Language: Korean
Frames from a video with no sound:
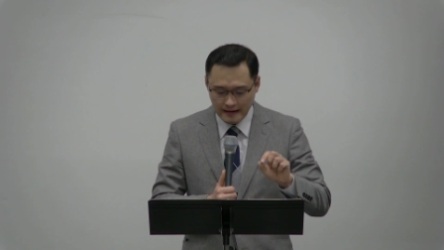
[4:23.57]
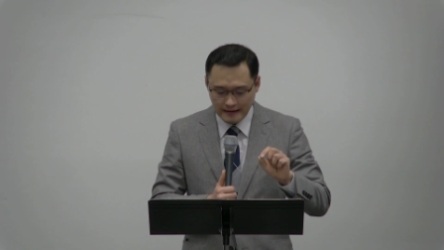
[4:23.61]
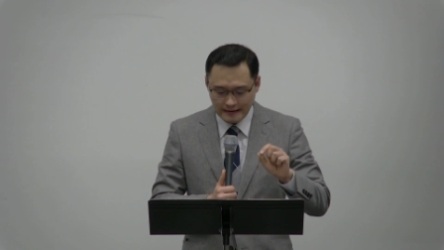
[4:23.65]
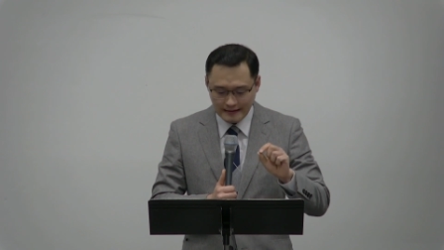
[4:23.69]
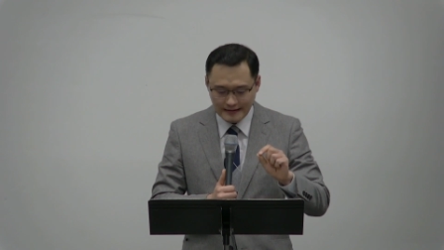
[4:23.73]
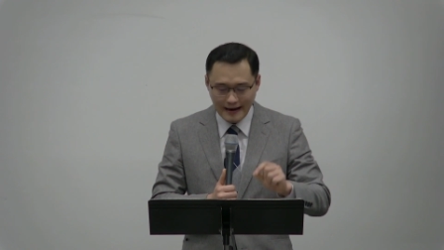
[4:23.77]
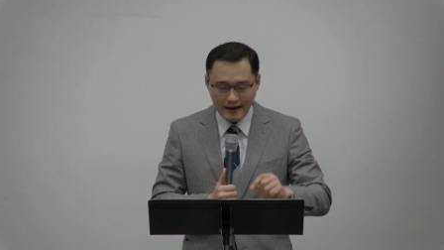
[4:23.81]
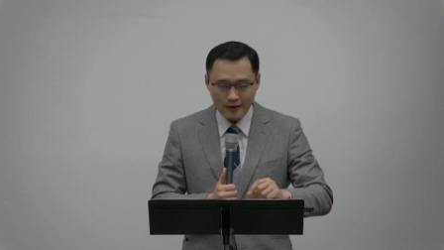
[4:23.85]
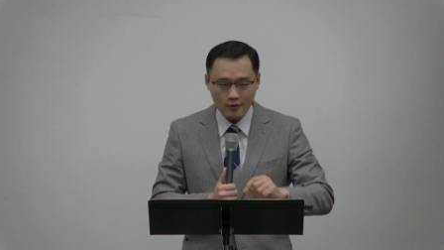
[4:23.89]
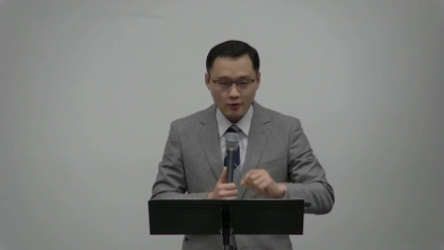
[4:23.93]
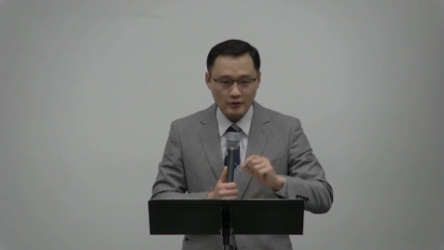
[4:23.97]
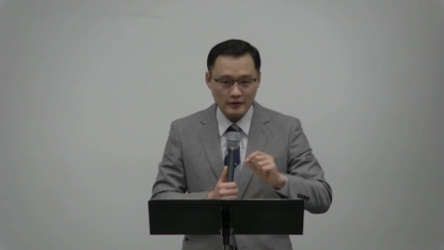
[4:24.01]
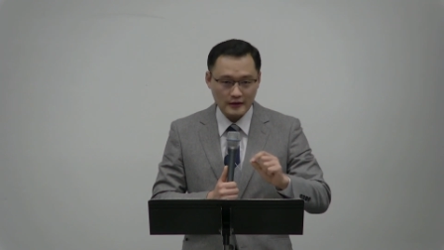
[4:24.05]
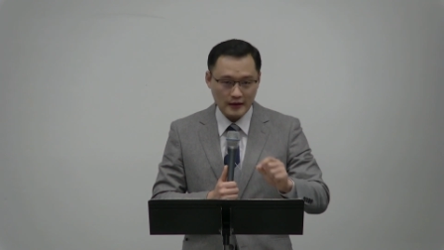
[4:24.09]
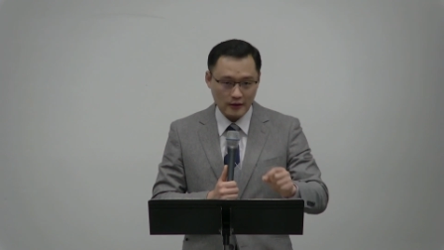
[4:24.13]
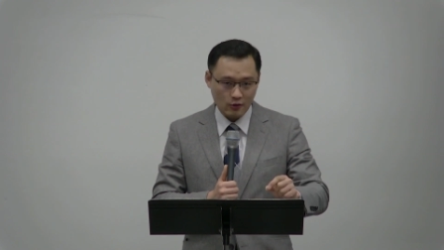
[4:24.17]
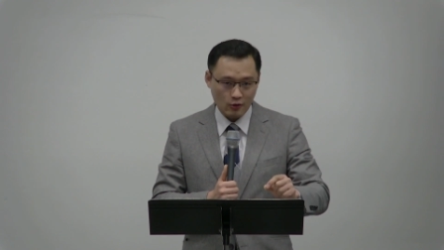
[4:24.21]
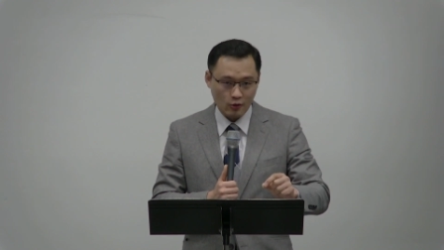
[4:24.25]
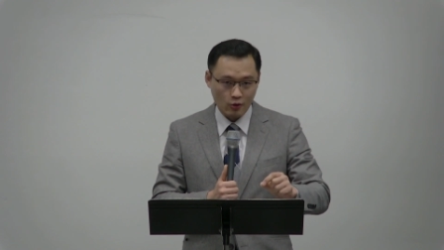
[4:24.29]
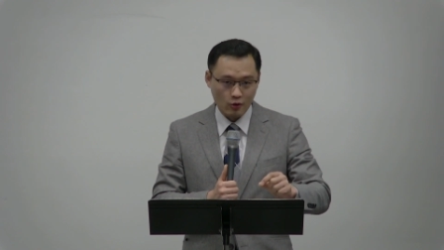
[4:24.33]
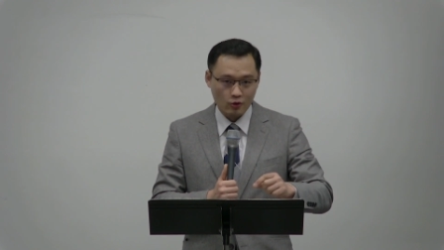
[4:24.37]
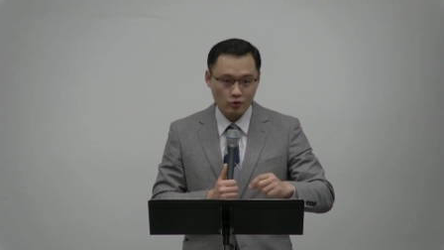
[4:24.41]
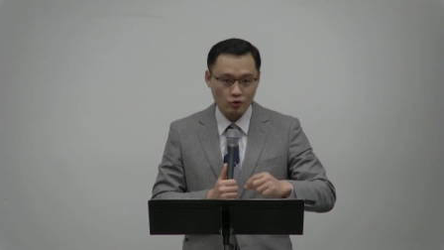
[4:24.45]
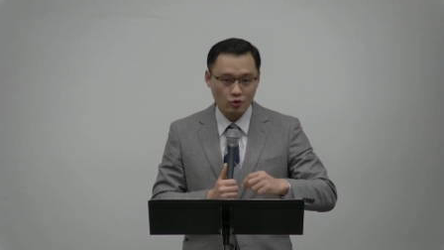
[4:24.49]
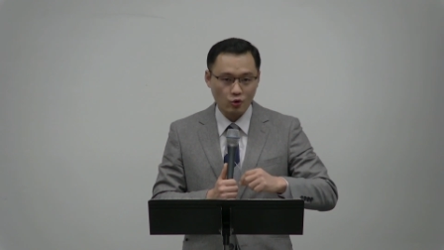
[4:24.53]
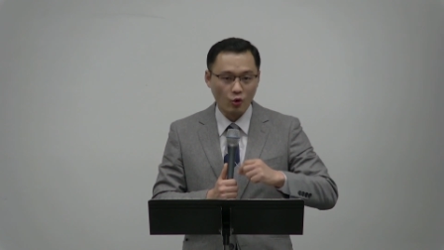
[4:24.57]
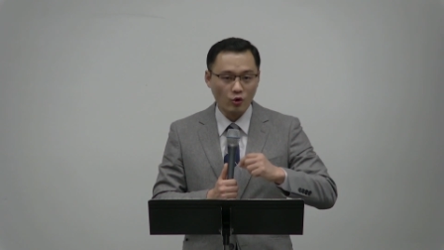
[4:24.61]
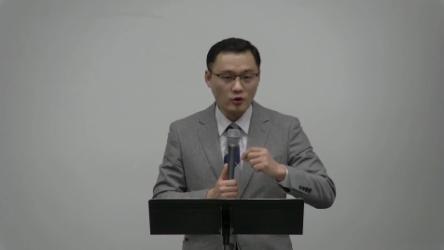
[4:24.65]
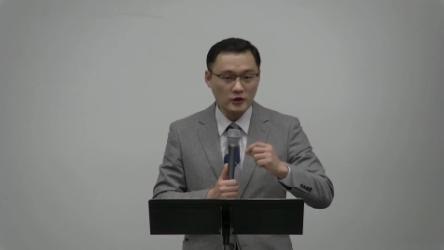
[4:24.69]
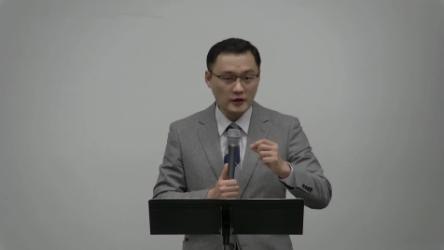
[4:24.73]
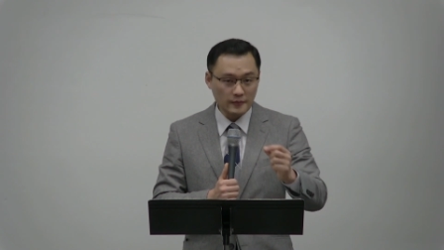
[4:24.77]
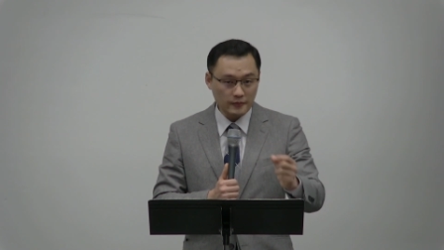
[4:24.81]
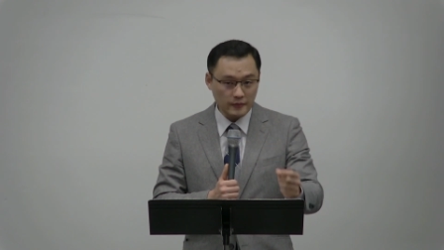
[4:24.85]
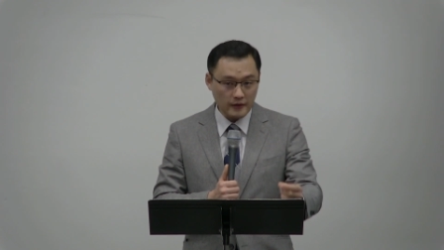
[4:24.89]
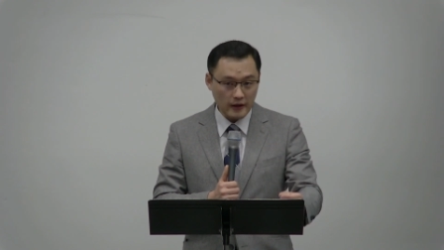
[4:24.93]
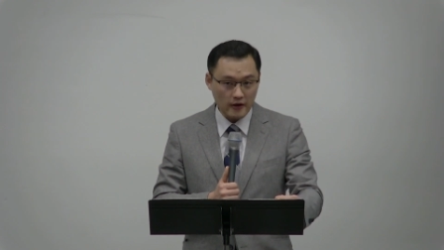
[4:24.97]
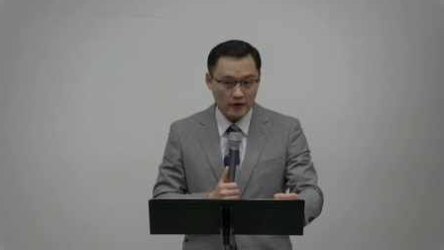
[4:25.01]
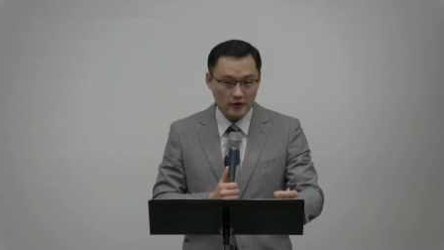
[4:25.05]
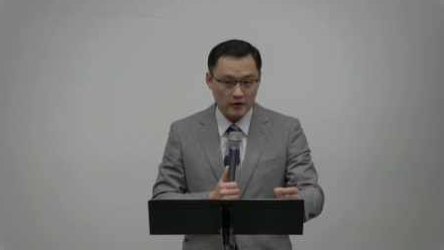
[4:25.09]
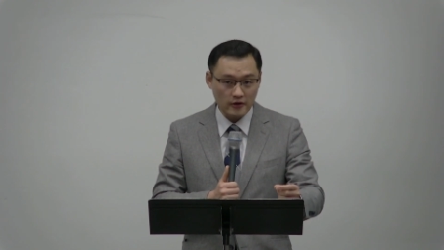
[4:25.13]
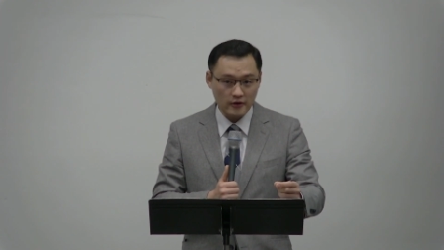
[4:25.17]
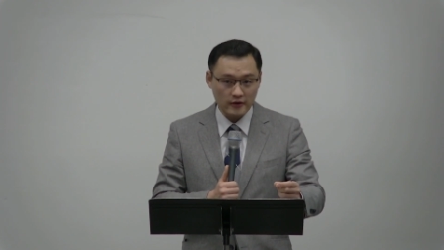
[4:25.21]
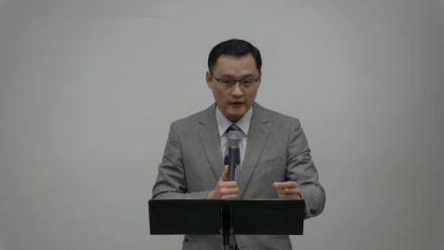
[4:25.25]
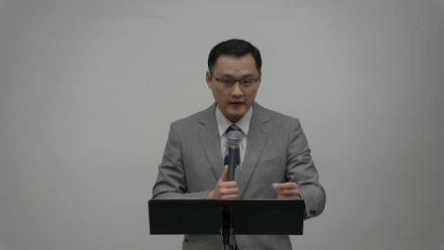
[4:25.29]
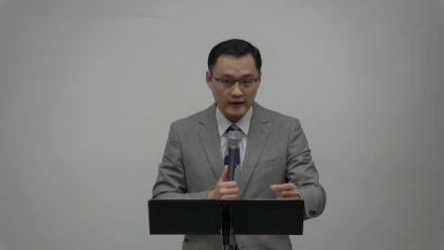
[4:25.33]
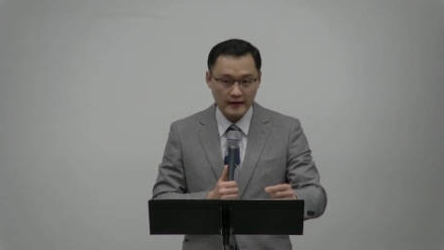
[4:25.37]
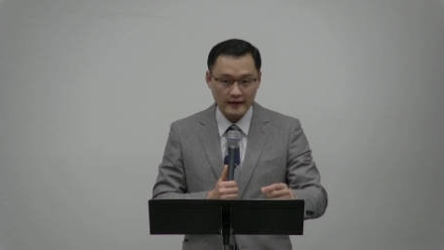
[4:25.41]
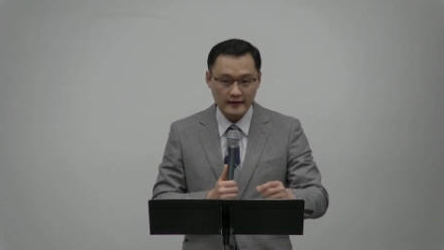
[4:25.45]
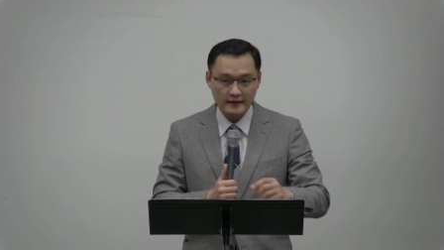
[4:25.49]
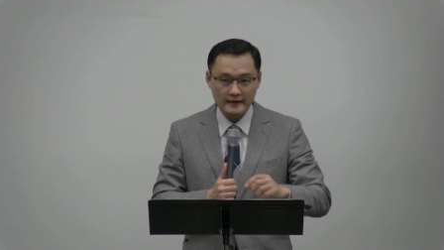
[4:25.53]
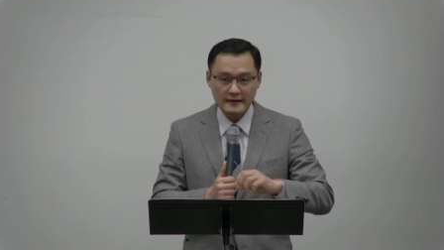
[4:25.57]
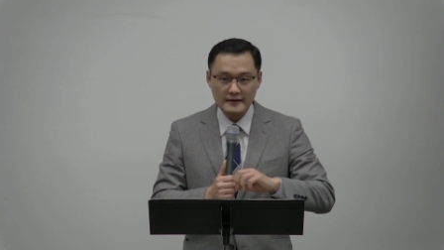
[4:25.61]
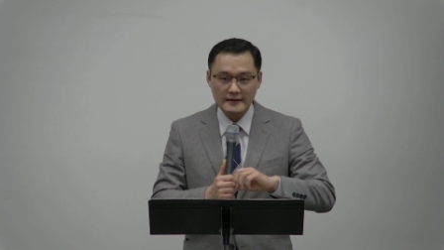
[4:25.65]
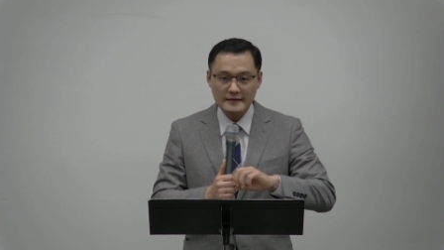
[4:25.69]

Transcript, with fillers: 따로따로 독립되어 있거나